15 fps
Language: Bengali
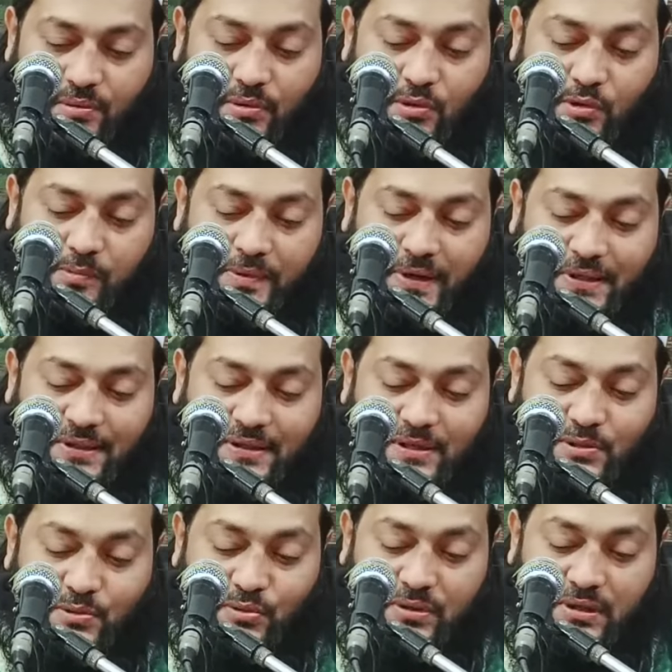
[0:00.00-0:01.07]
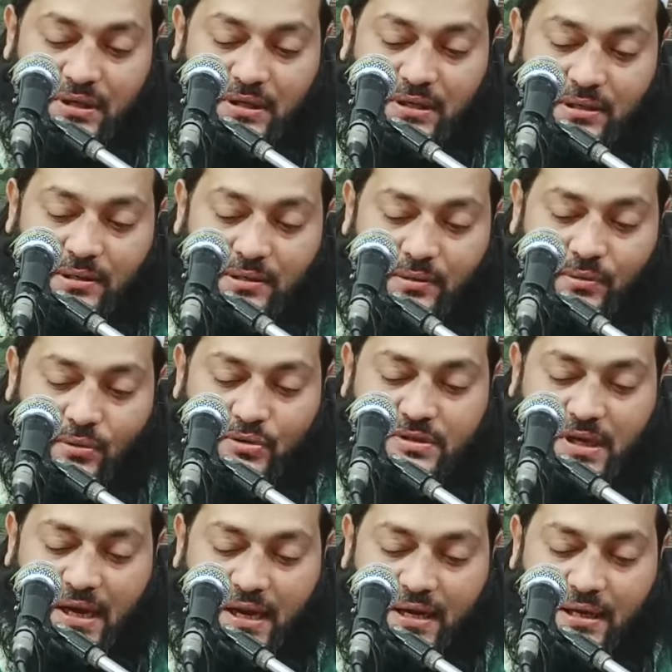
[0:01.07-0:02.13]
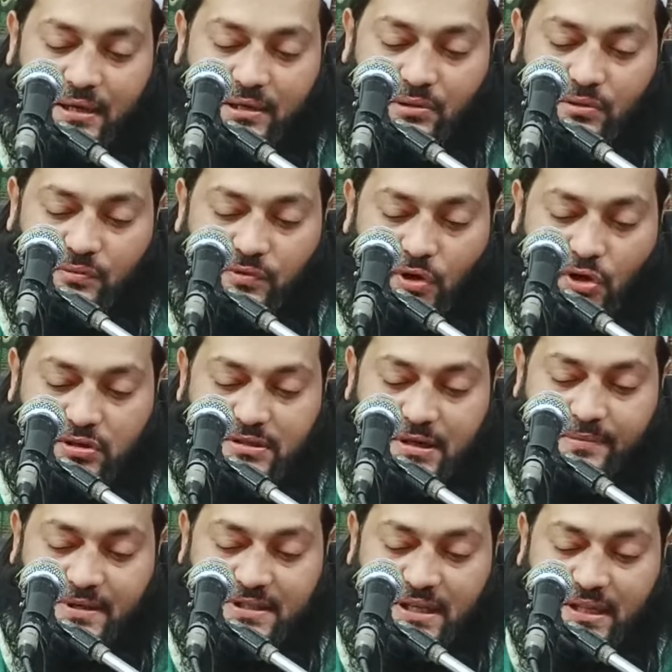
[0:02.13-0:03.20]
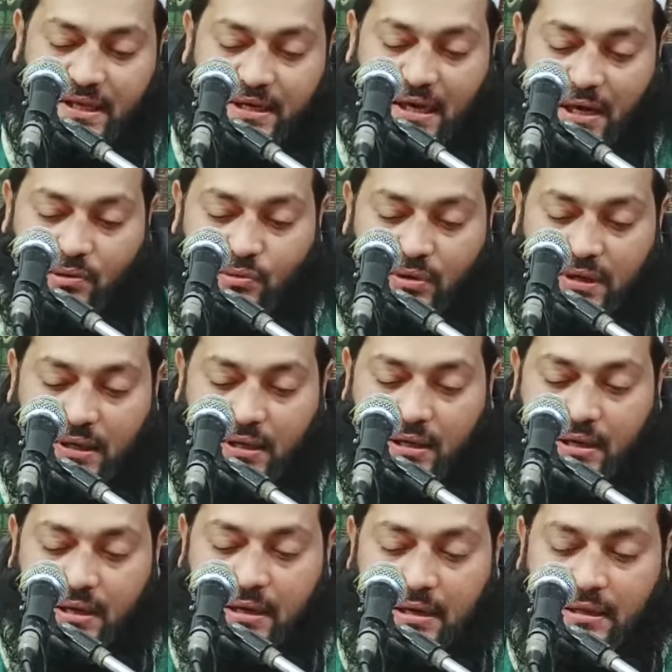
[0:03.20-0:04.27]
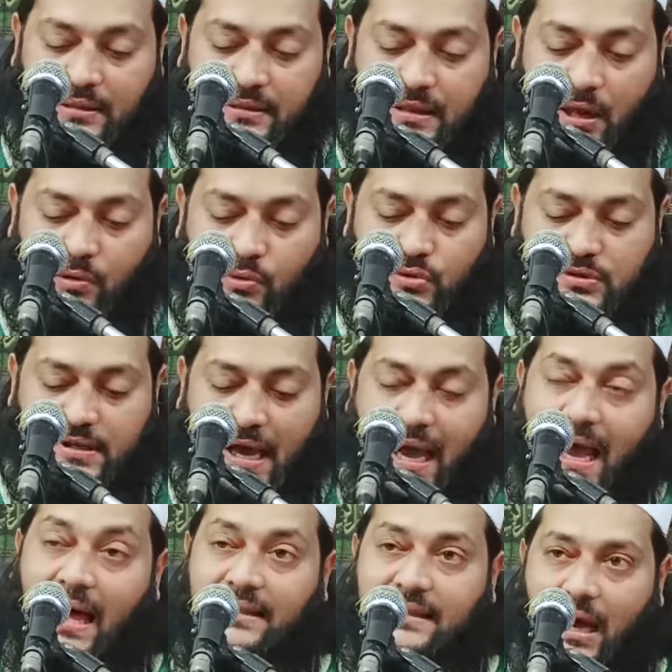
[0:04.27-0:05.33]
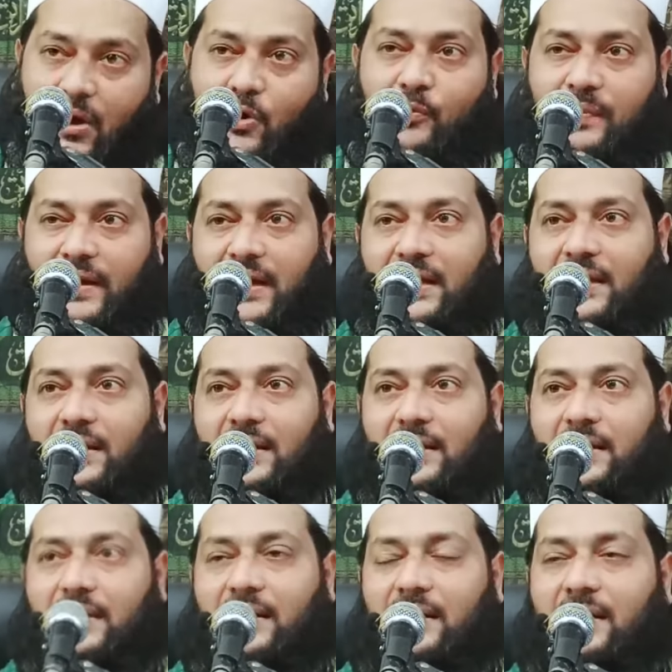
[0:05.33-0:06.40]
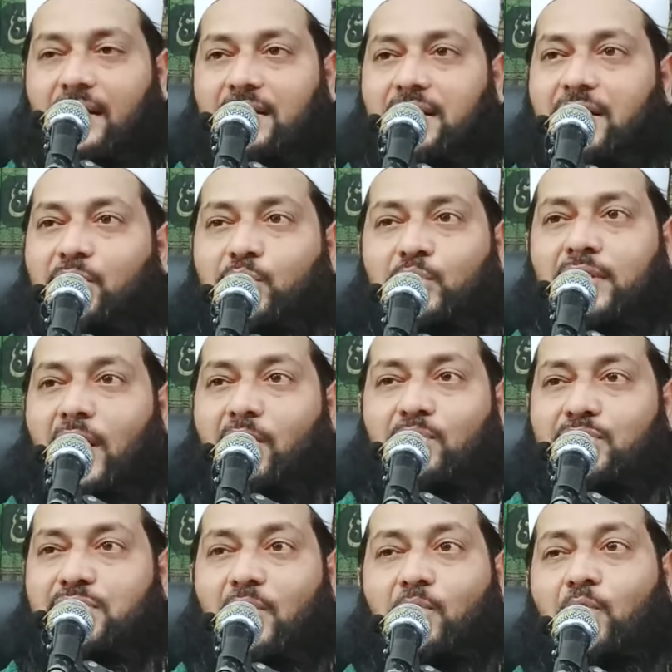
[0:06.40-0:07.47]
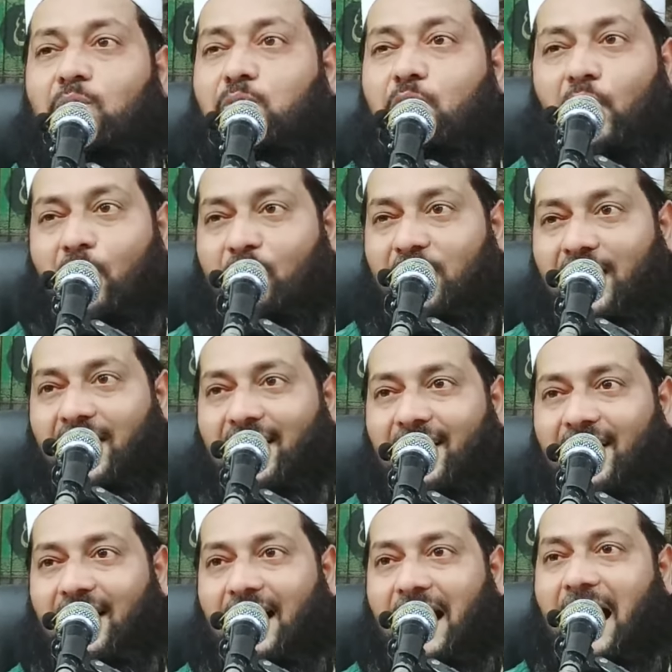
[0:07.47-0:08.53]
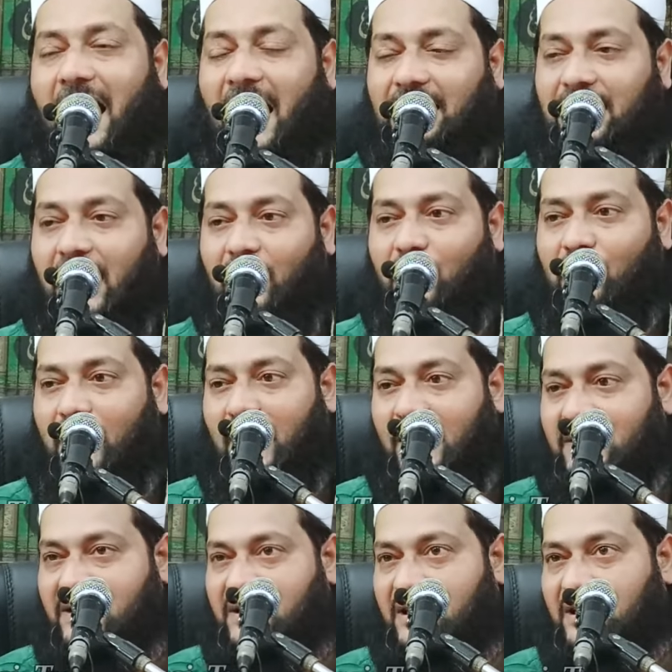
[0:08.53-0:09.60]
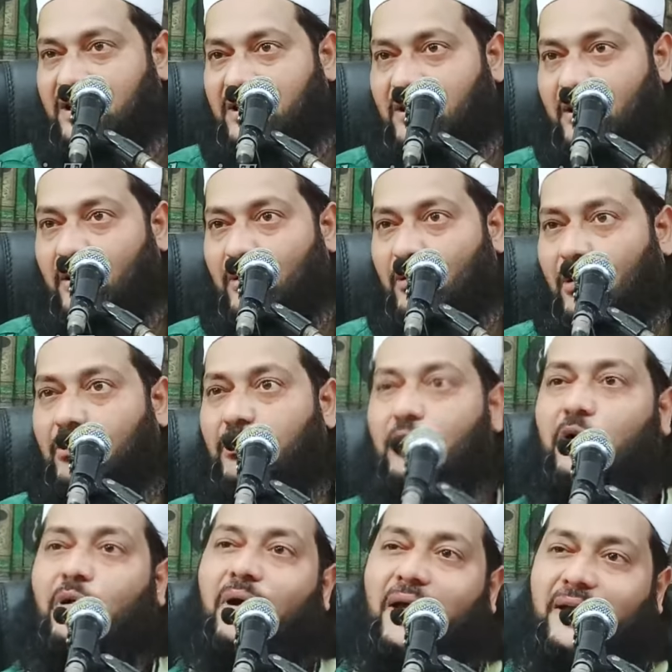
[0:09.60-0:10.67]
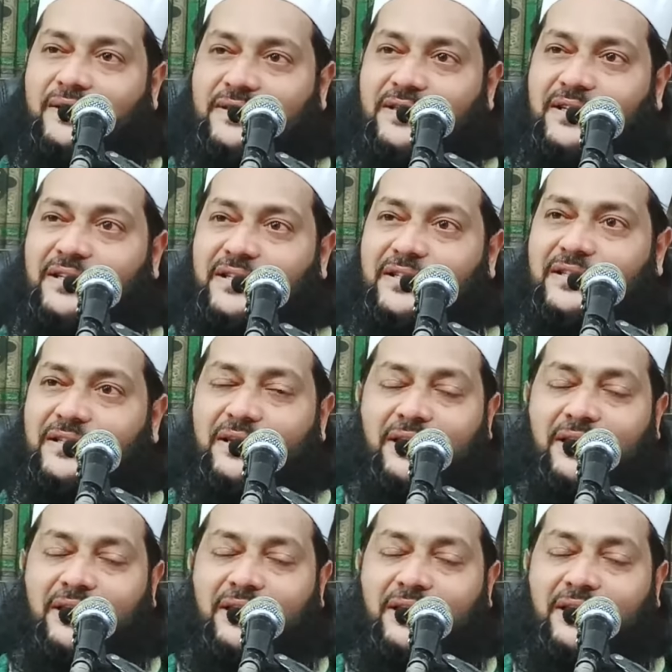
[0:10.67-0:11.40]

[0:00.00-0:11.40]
কোনো ব্যক্তি যদি রোজা রাখে কিন্তু ফরজ নামাজ আদায় না করে তার রোজা আদা হবে কিন্তু তার রোজা কবুল হবে না আদা হওয়া এক জিনিস কবুল হওয়া এক জিনিস